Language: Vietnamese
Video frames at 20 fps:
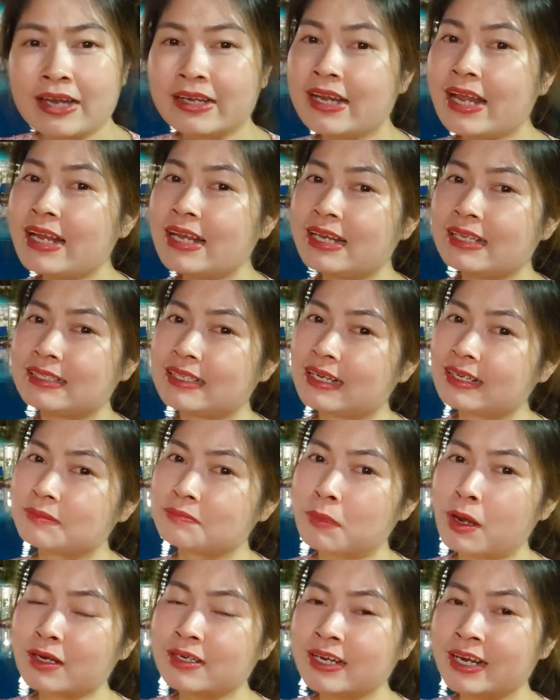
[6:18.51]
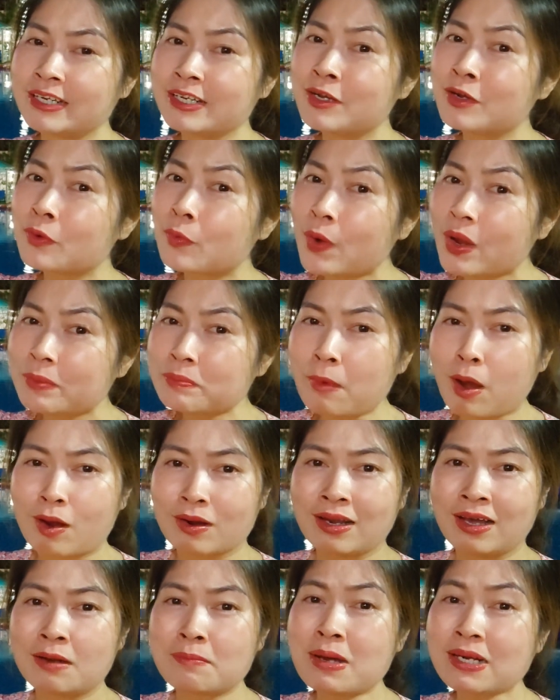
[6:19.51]
Nên rằng mọi người đừng quên
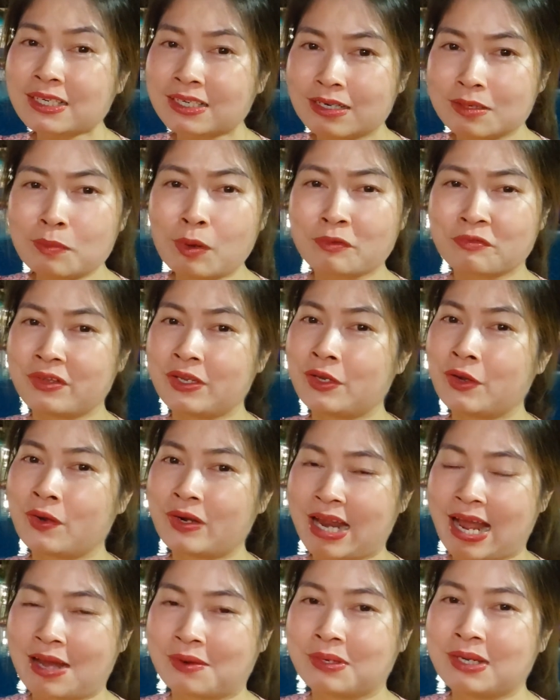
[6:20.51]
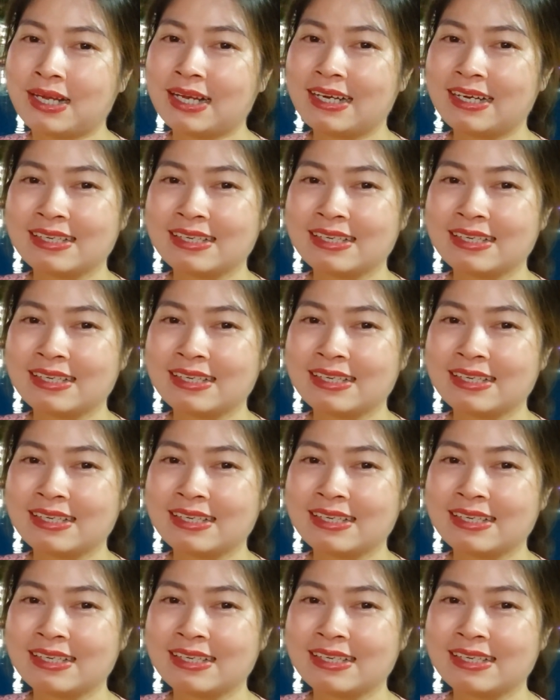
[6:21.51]
bỏ lỡ bất cứ một video nào